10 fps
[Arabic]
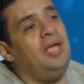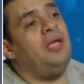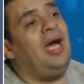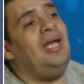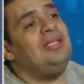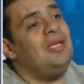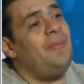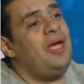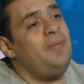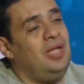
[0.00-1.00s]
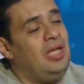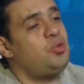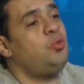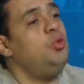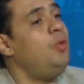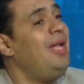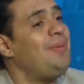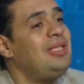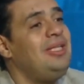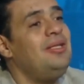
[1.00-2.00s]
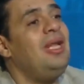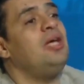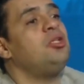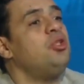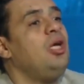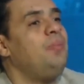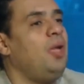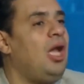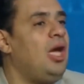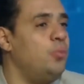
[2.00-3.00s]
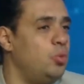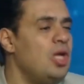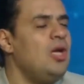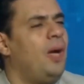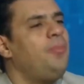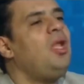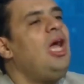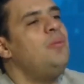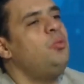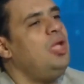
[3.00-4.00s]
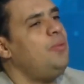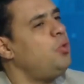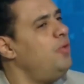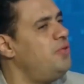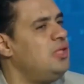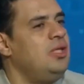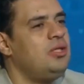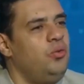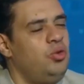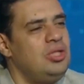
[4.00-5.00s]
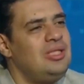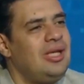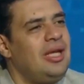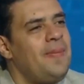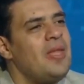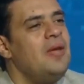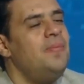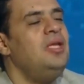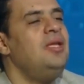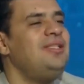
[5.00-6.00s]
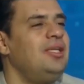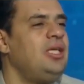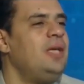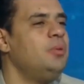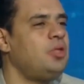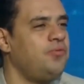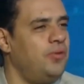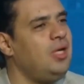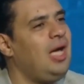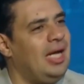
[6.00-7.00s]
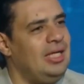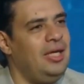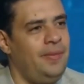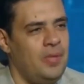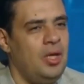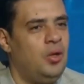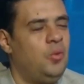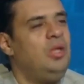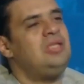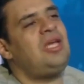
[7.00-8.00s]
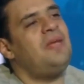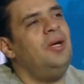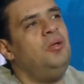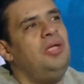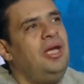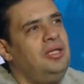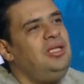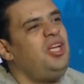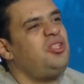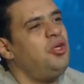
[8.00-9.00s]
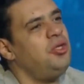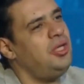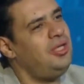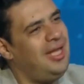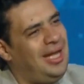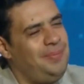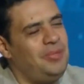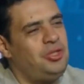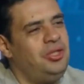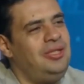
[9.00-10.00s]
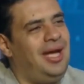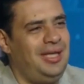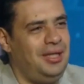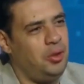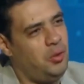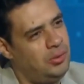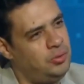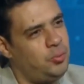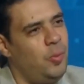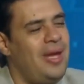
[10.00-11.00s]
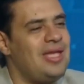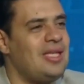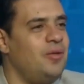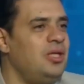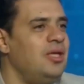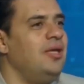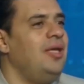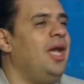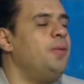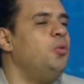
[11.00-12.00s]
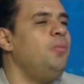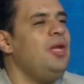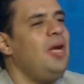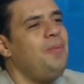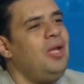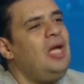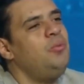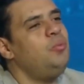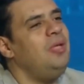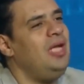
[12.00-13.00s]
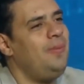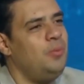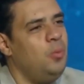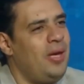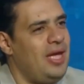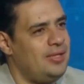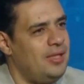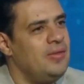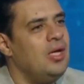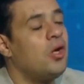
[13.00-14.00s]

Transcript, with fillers: كان على حساب ايمن حسوني اللي هو بيلعب كتير لا اختار عبد الله حيمود عبد الله حيمود لاعب صغير في السن 22 سنه من الناس اللي تحب تتفرج عليها وزي ما قلنا يعني احنا اخترنا كده لعيبنا الشن عليه ان هو مش مميز قوي لا انا بقول بقى ان عبد الله حيمود من اللعيبه المميزه